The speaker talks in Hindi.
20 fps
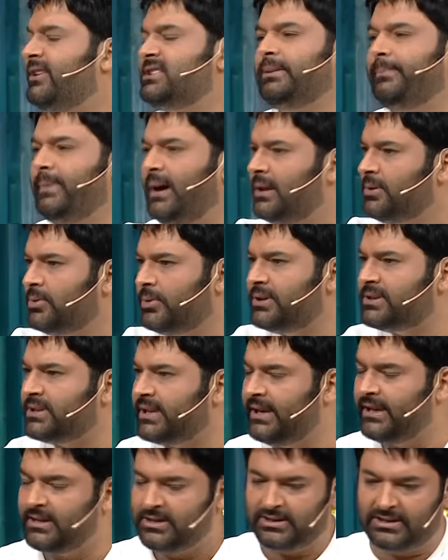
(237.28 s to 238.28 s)
वैसे बात नोटिस
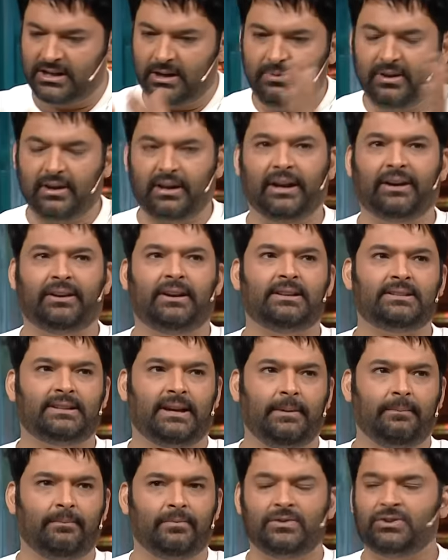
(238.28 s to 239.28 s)
की है जितने भी क्रिकेटर्स
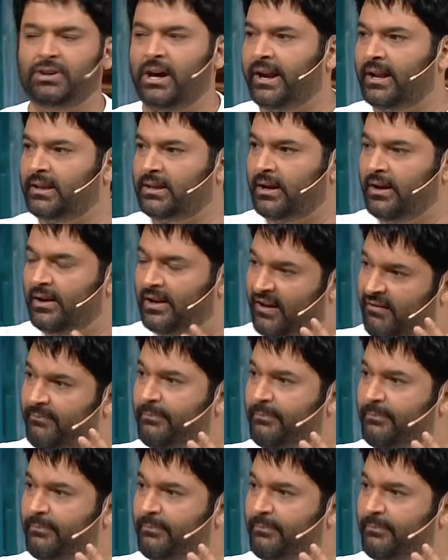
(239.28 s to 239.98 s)
हैं ज्यादातर लव